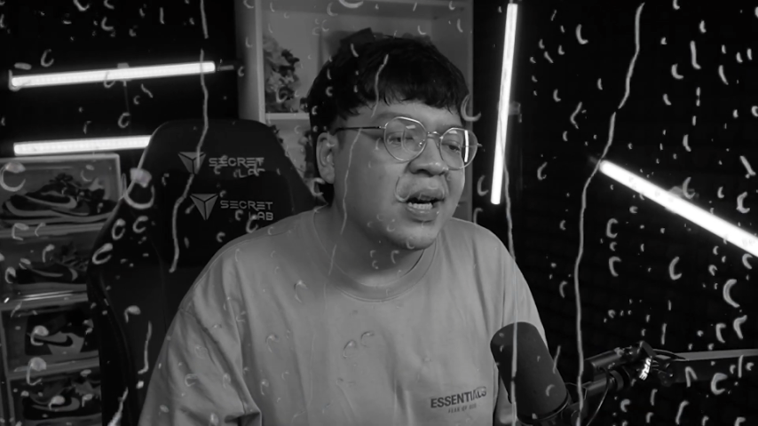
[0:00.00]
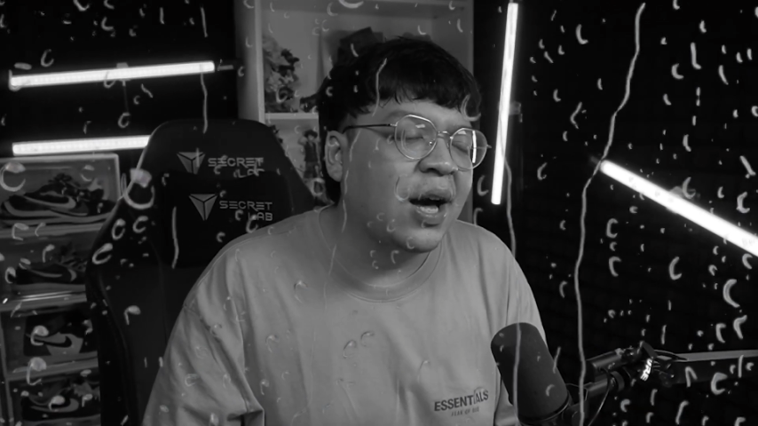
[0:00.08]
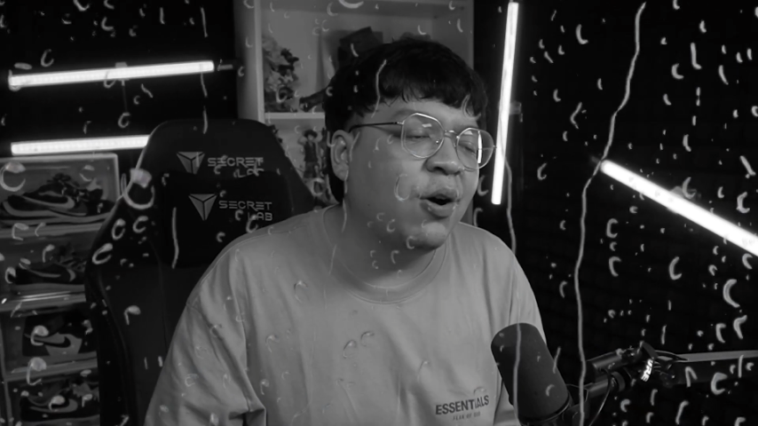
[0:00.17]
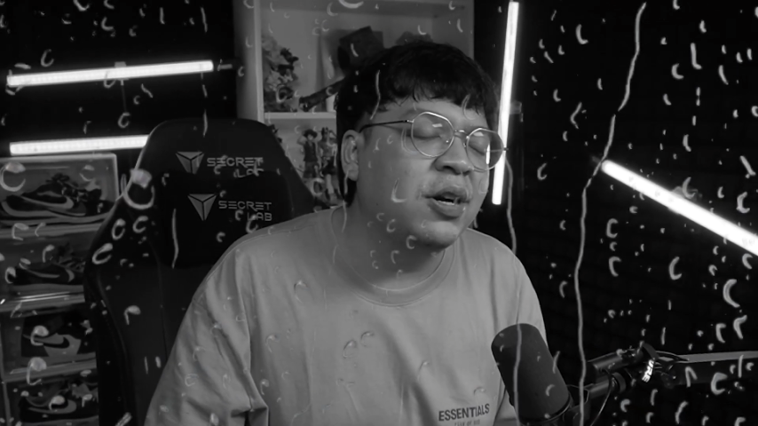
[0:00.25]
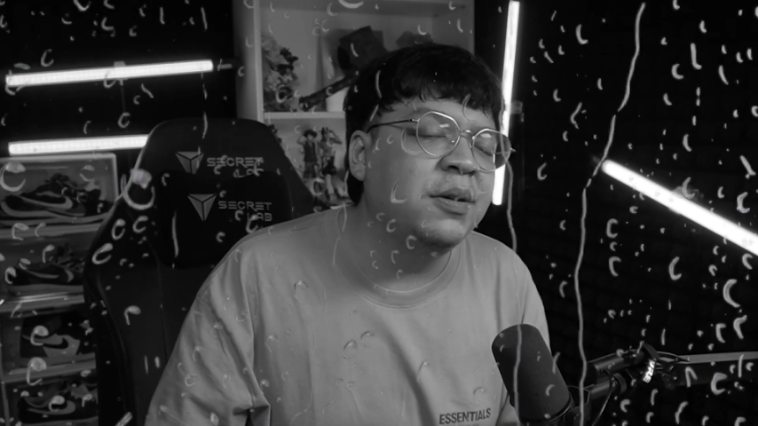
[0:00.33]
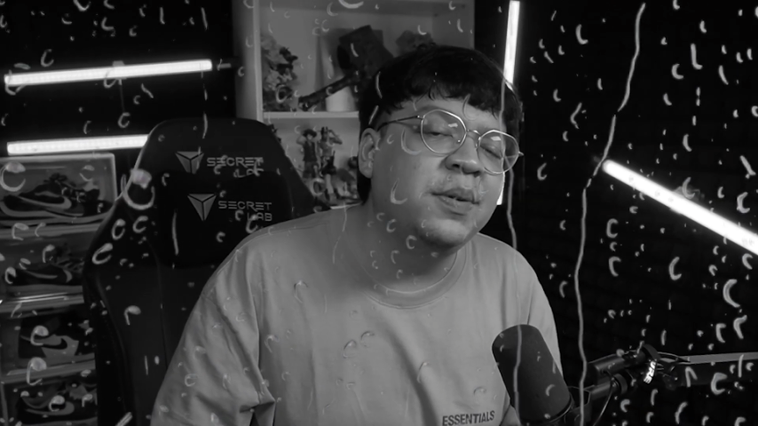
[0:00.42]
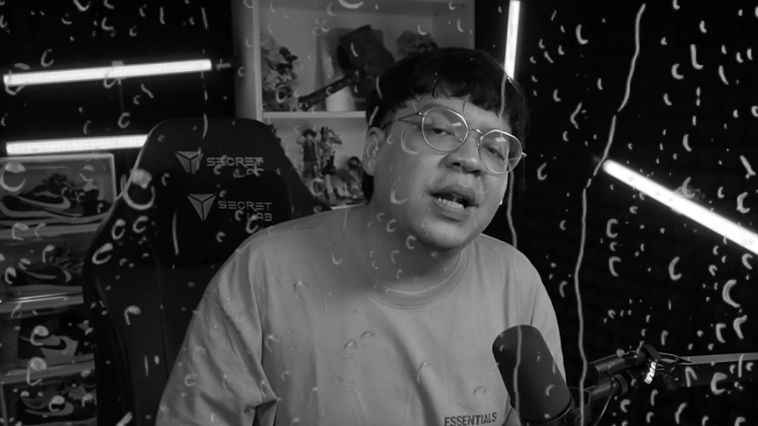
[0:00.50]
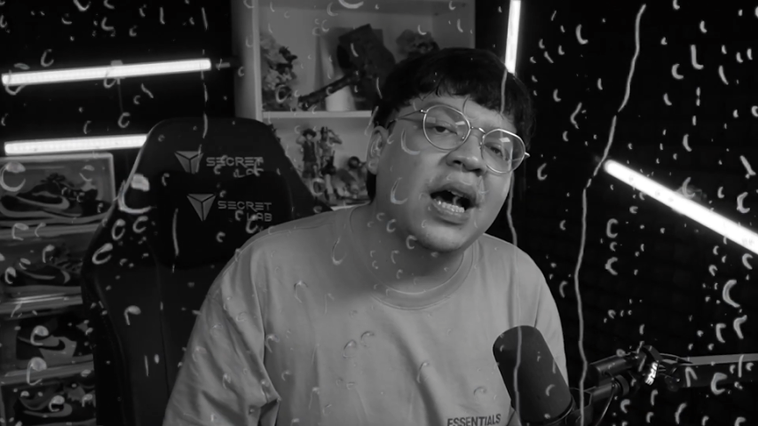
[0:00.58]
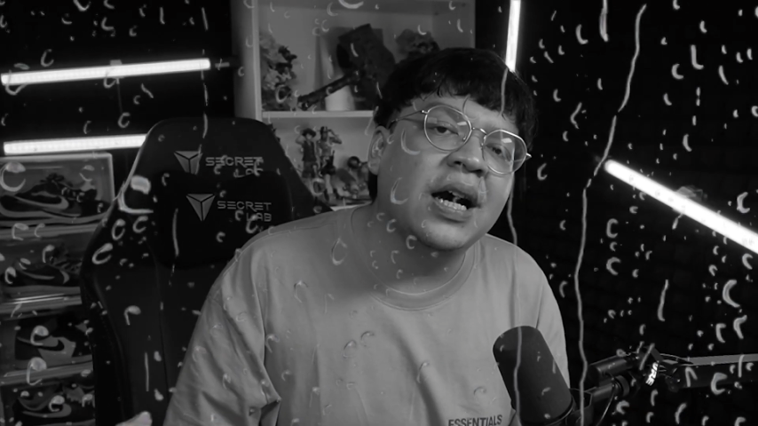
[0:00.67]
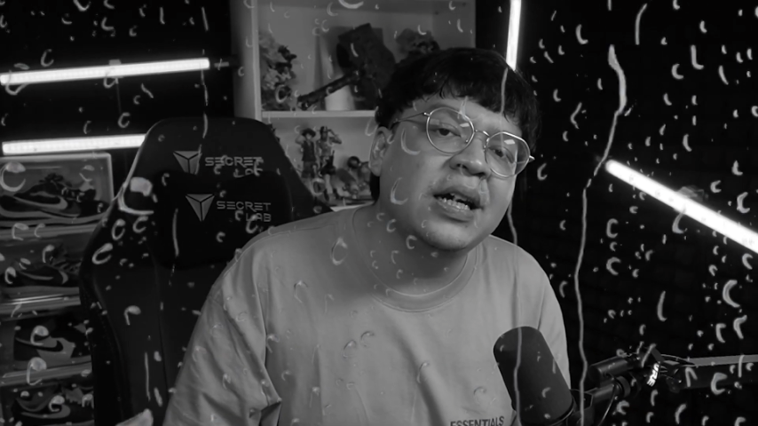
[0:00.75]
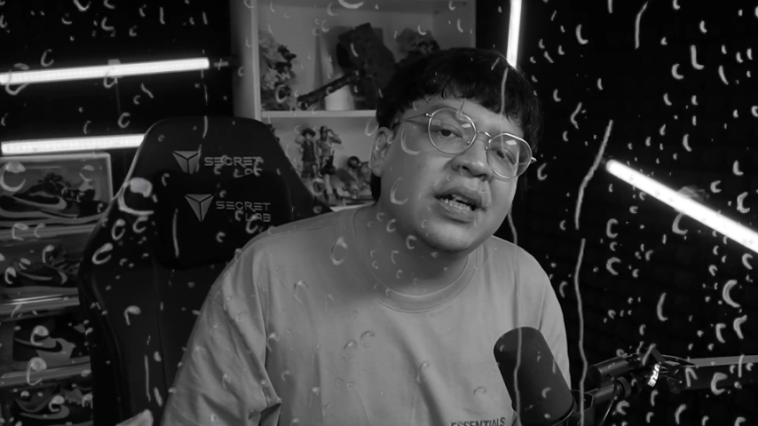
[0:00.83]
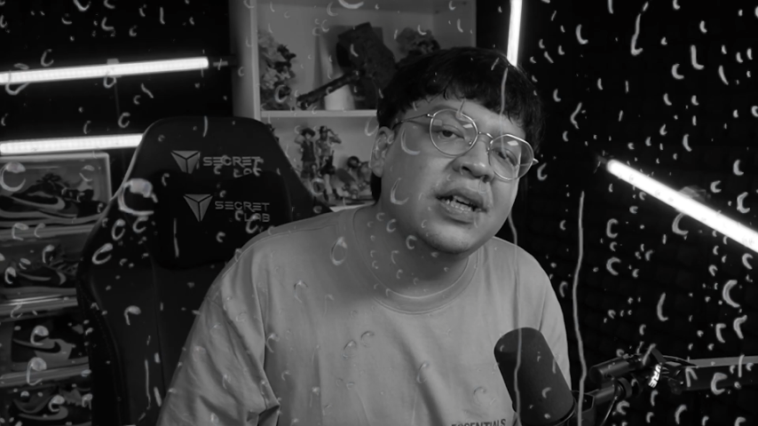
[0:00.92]
Kalau
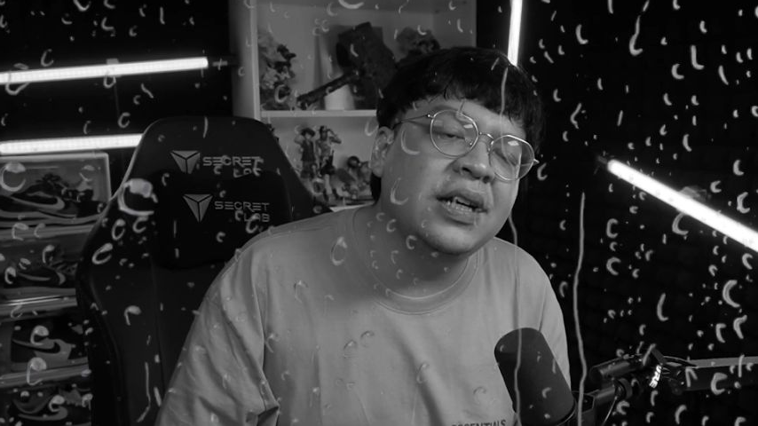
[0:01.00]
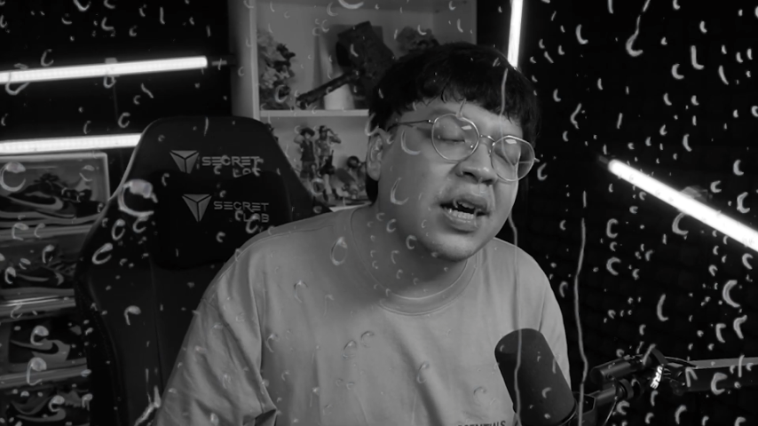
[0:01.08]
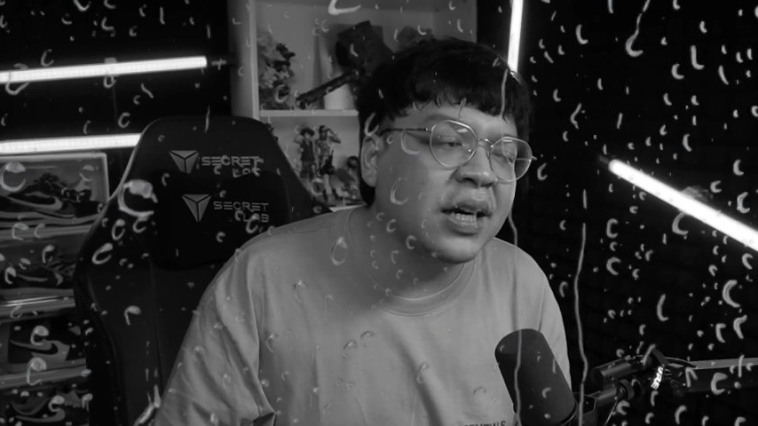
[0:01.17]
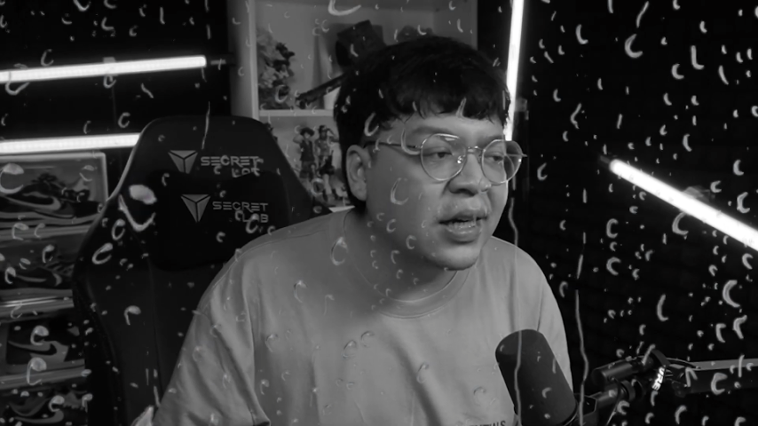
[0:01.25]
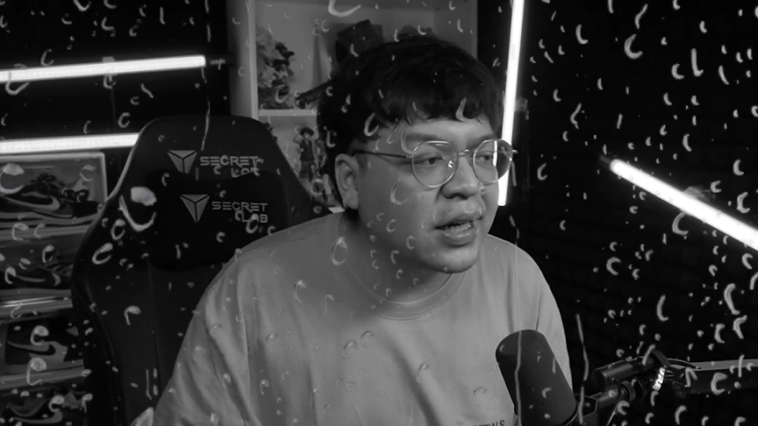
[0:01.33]
dibilangin lagi